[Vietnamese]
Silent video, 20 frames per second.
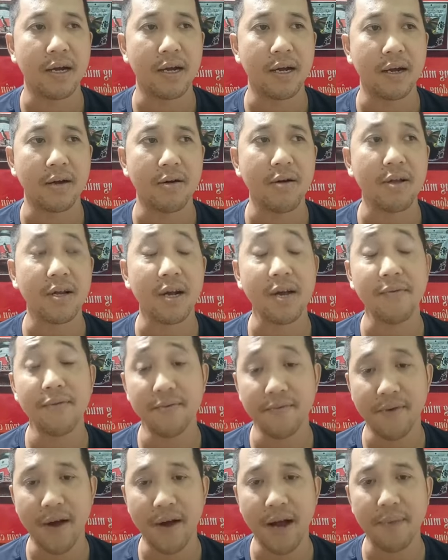có những cái
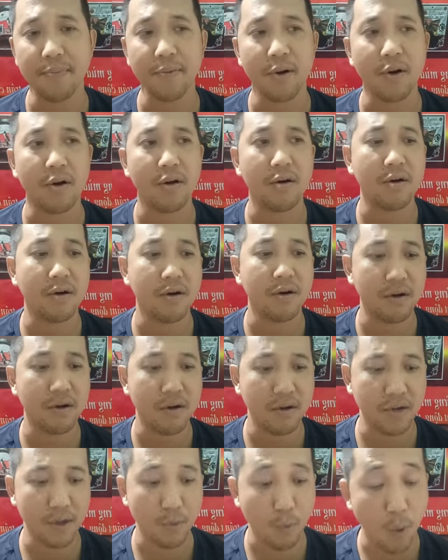phương pháp cho nó
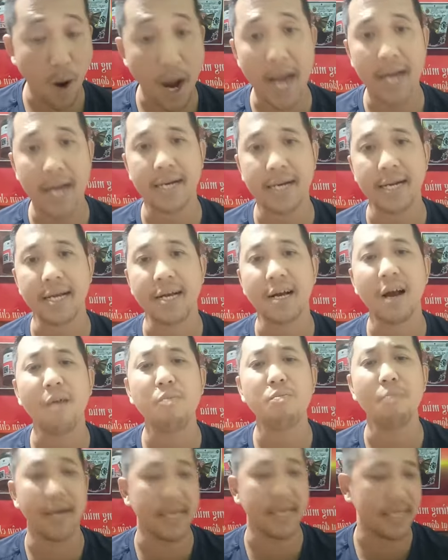hiệu quả để
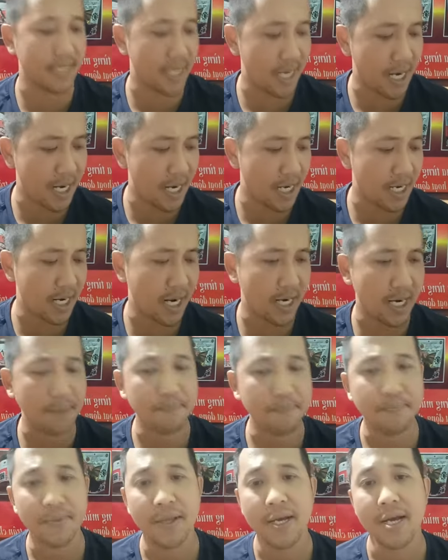không bị nha anh em.